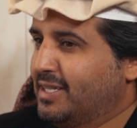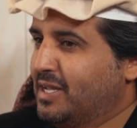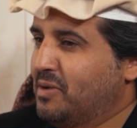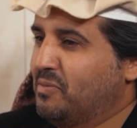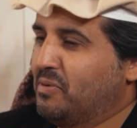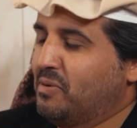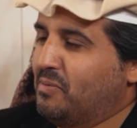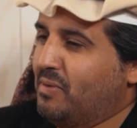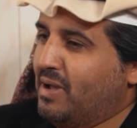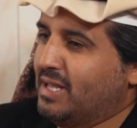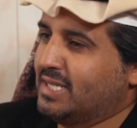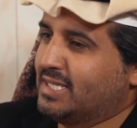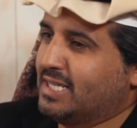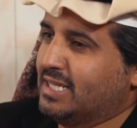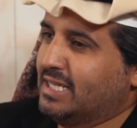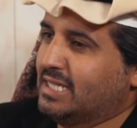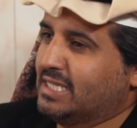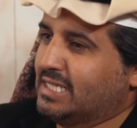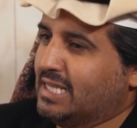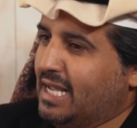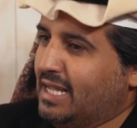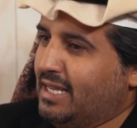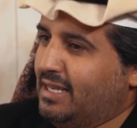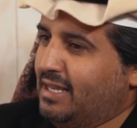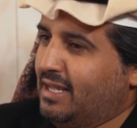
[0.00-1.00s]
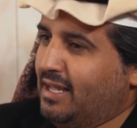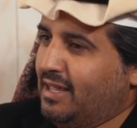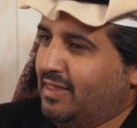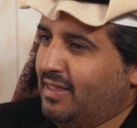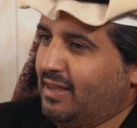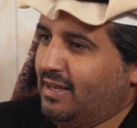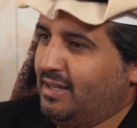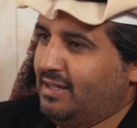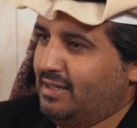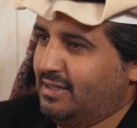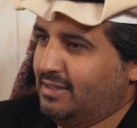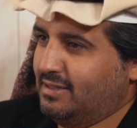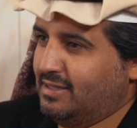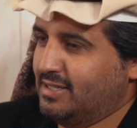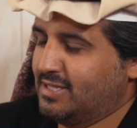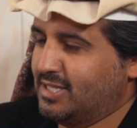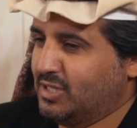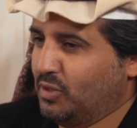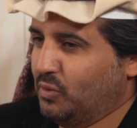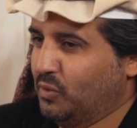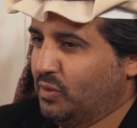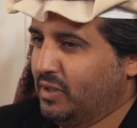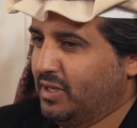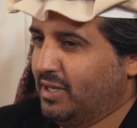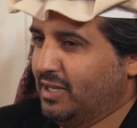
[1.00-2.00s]
قبل ما اسالك عن هذا اللي انت
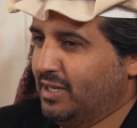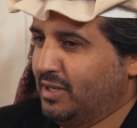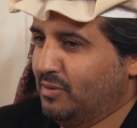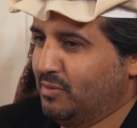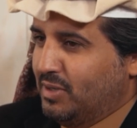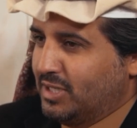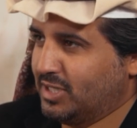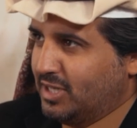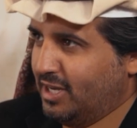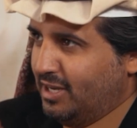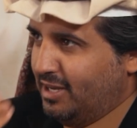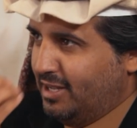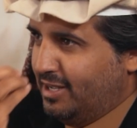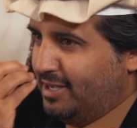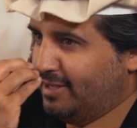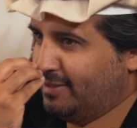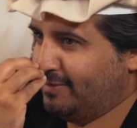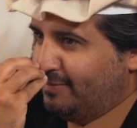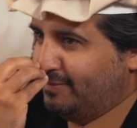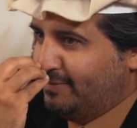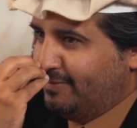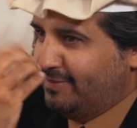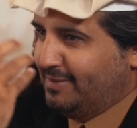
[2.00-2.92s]
تسوينه اللي ما شاء الله